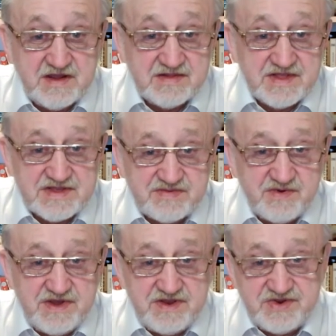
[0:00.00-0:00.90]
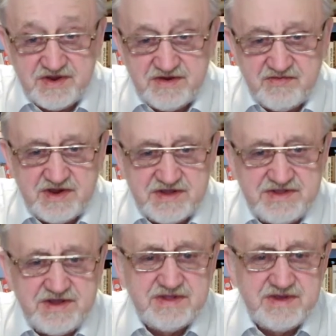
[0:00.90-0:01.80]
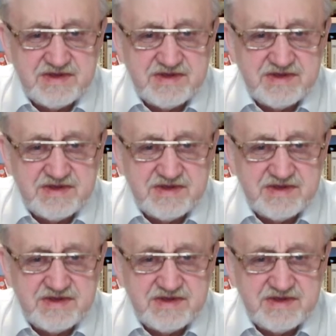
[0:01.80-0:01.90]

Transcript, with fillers: на свои чаевые деньги,